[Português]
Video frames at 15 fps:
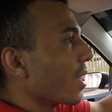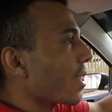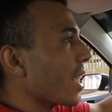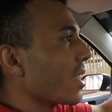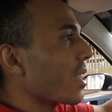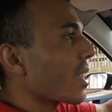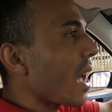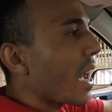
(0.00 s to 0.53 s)

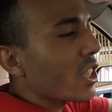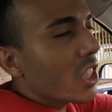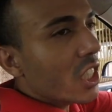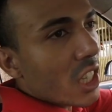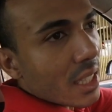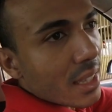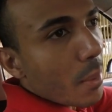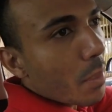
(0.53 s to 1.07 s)
Tem cidade
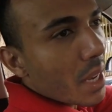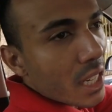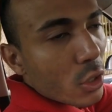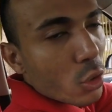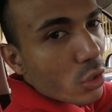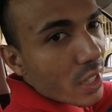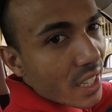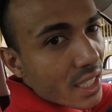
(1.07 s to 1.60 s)
que já tá
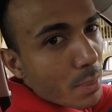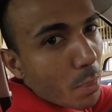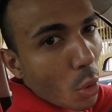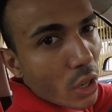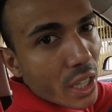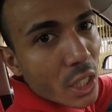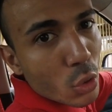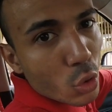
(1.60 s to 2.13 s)
beirando 6 e
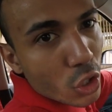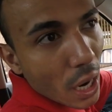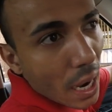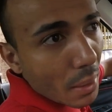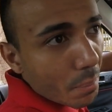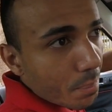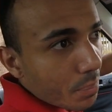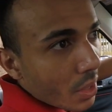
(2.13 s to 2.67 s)
pouquinho
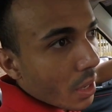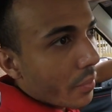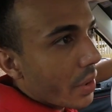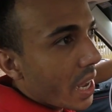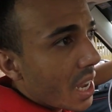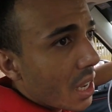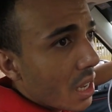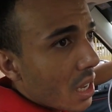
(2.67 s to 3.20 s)
já,
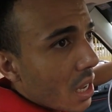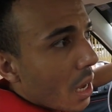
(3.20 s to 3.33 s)
né?